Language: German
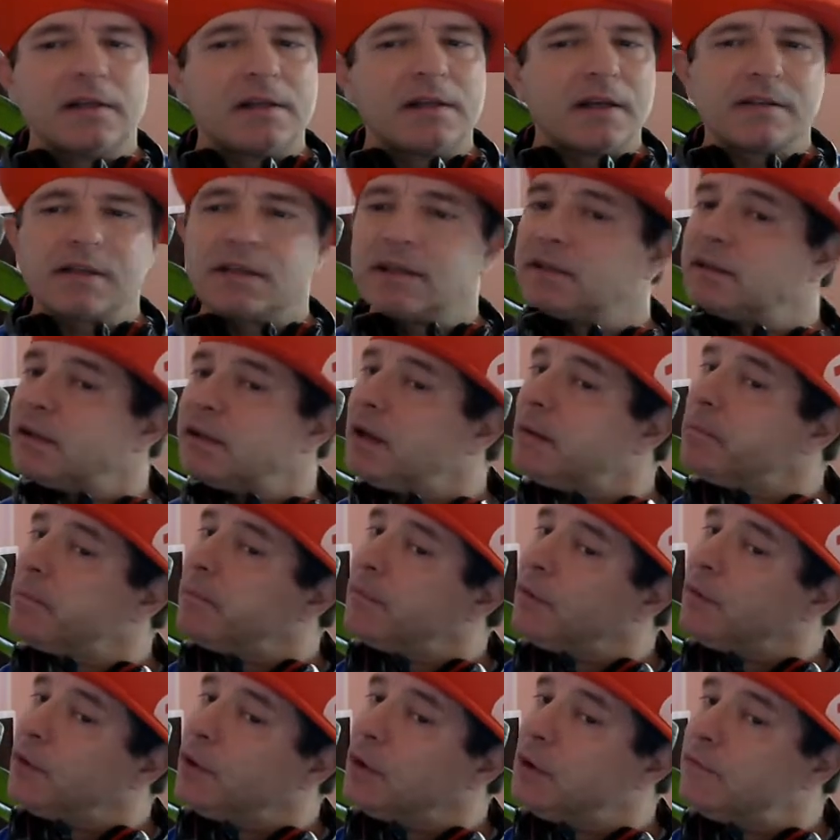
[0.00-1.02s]
Da ist ja das M,
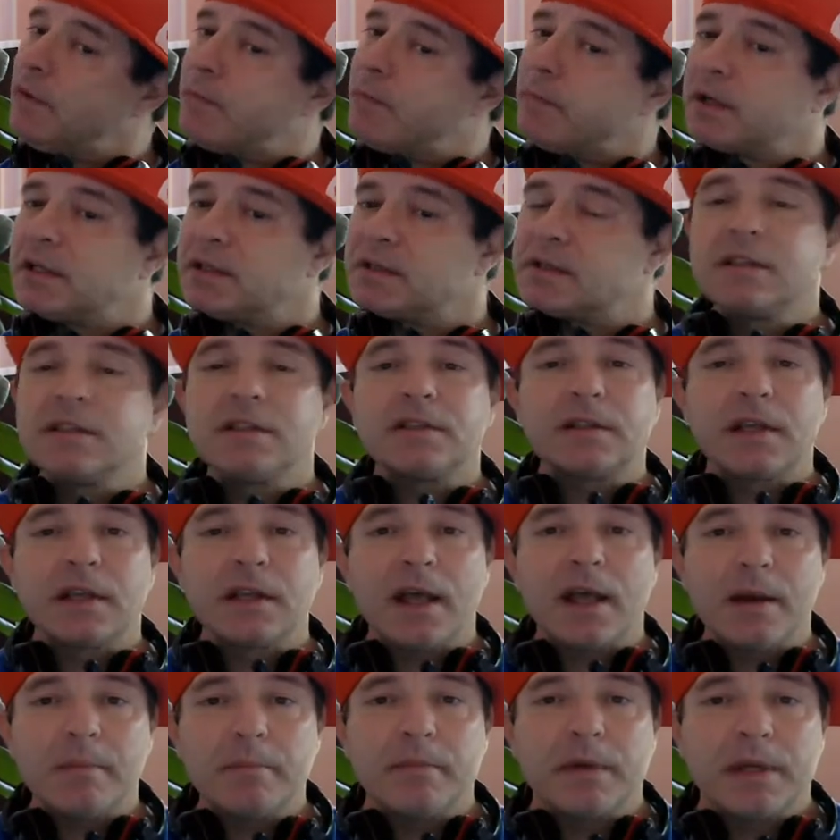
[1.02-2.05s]
ne? Wenn man das sieht,
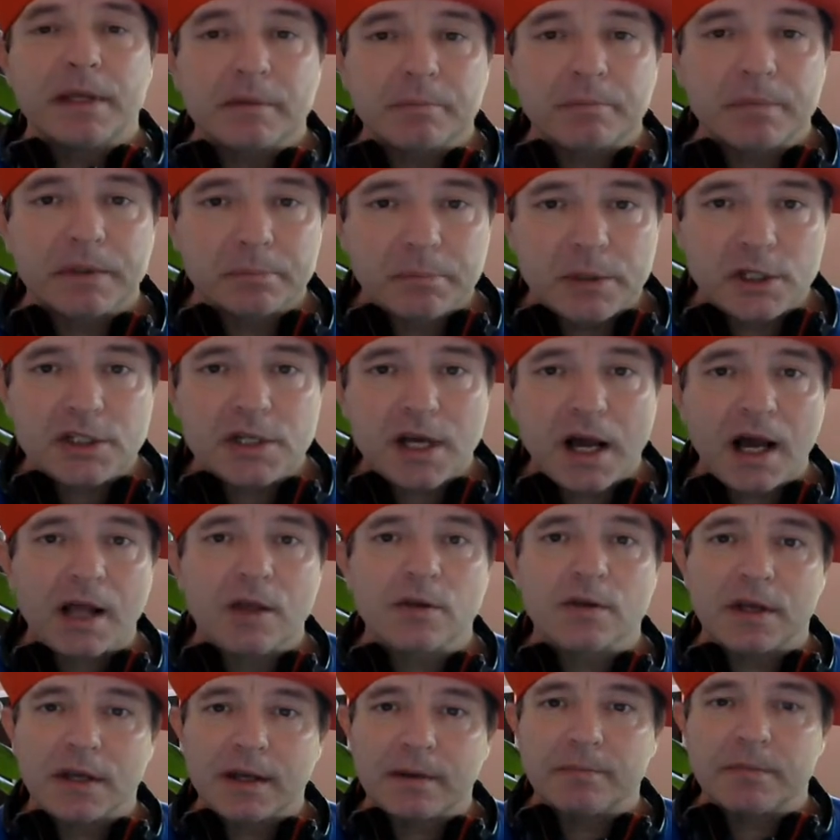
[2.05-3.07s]
denn M, ich bin Micha,
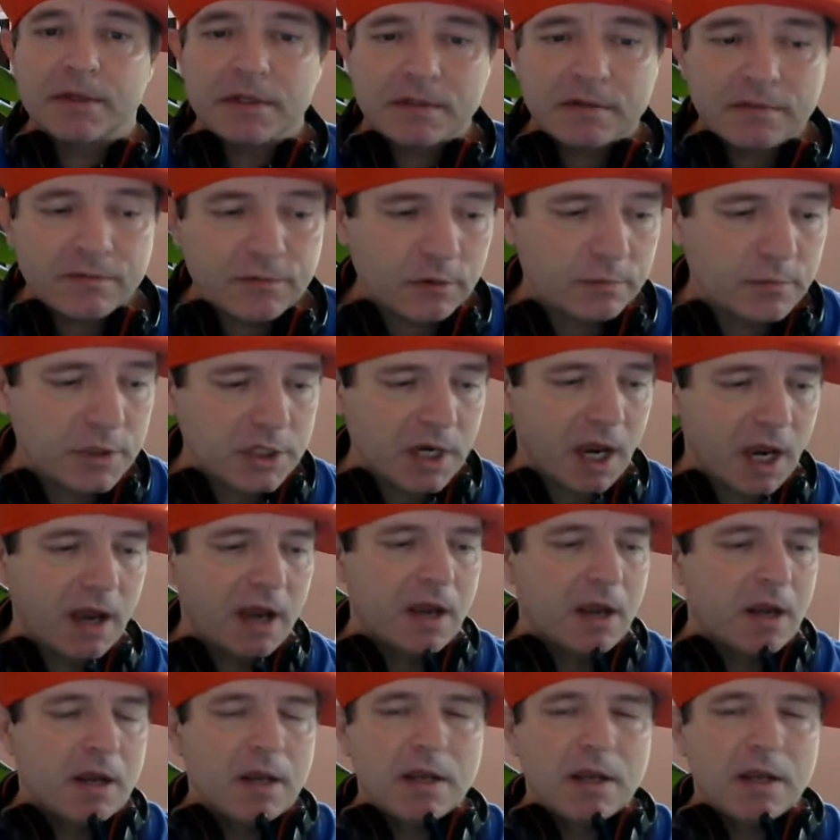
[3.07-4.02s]
also M ist für Micha.